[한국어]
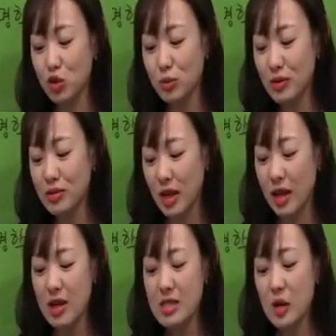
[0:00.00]
두
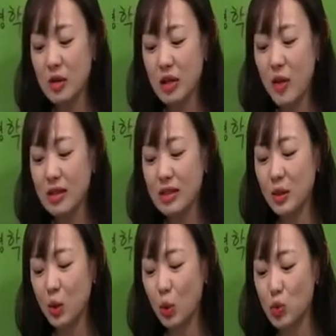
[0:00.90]
번째,
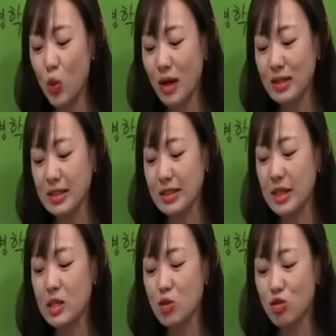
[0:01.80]
성리학의
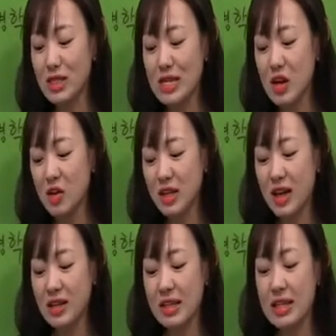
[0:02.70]
교조화는 주자
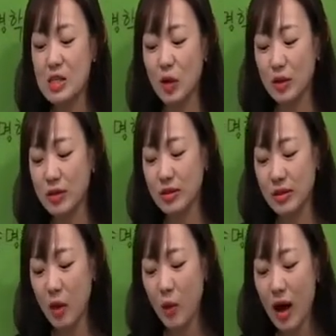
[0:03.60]
성리학의
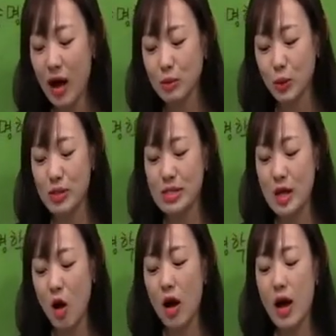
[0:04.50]

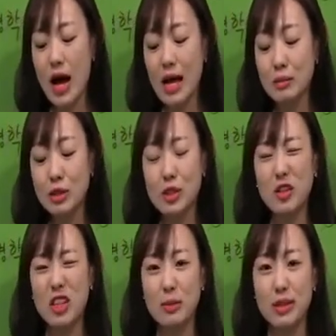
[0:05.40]
절대화함으로써
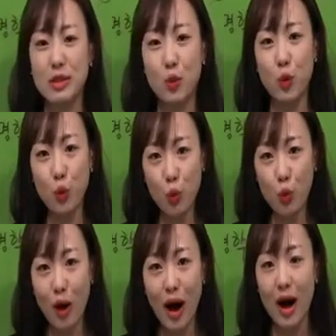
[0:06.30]
학문적 기반을
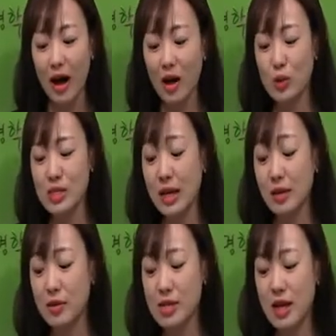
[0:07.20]
공고화하고자
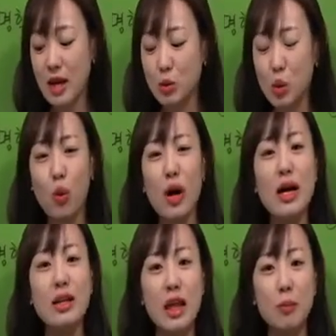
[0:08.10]
했던 사람으로
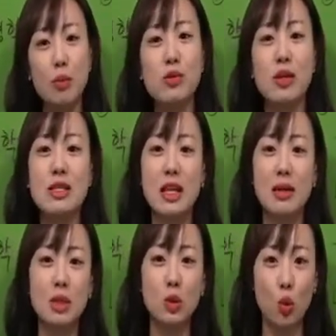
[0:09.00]
대표적인
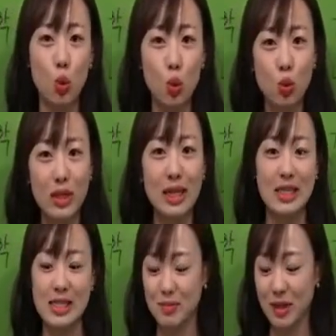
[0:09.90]
사람은 노론이
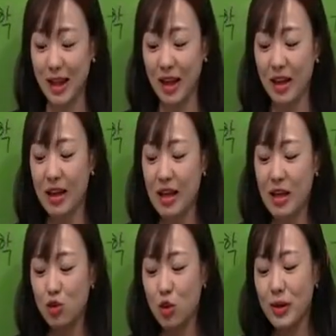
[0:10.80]
있습니다.
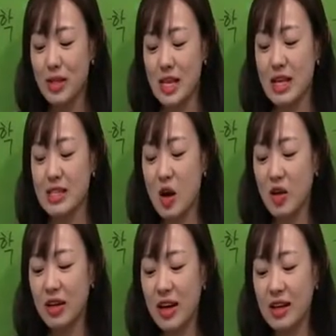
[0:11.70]
두 번째,
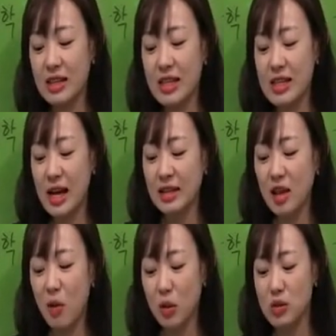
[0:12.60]
성리학의
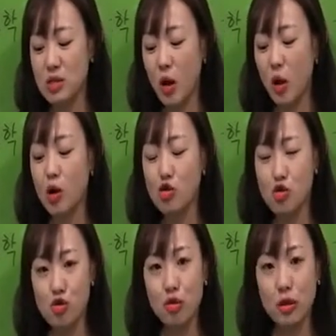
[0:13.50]
상대화로서
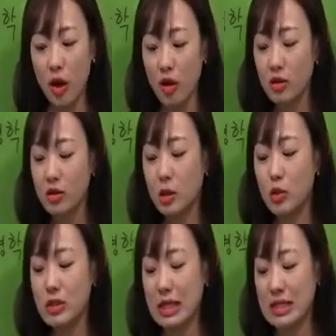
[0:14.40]
육경
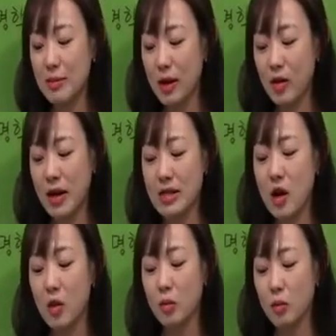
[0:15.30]
그리고
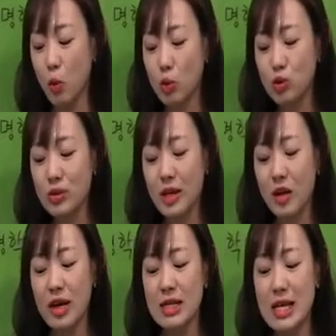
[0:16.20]
제자백과에서 모순
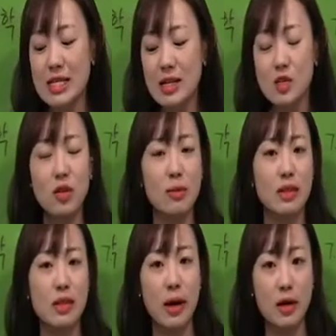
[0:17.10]
해결의 사상적
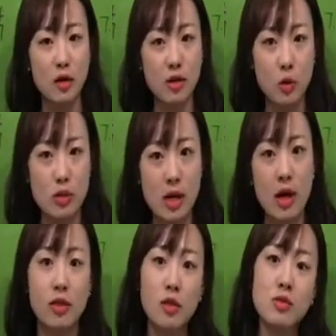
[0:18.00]
기반을
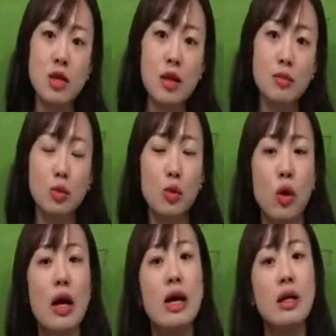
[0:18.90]
마련하고자 했던
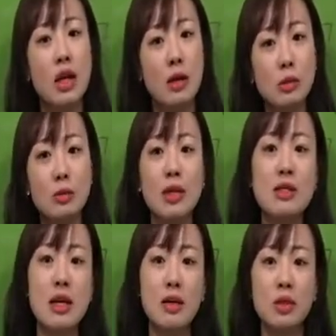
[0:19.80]
사람으로
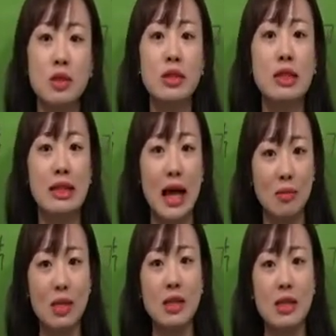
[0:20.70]
대부분의 사람들은
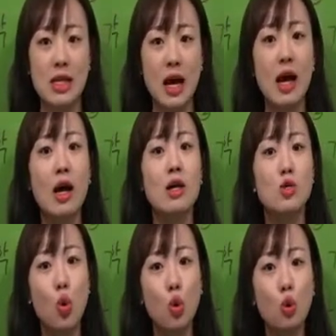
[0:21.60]
남인이자
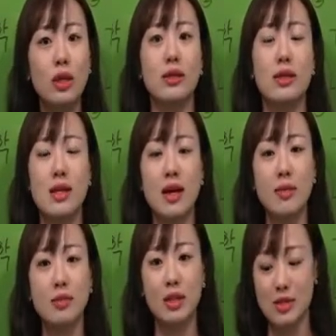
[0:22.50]
소론인
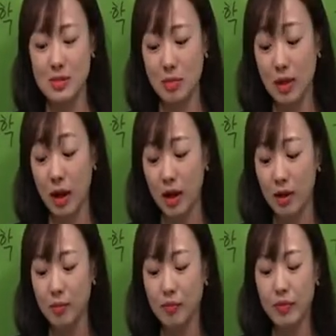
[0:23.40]

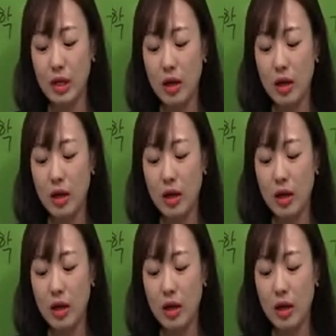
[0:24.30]
사람들이었습니다.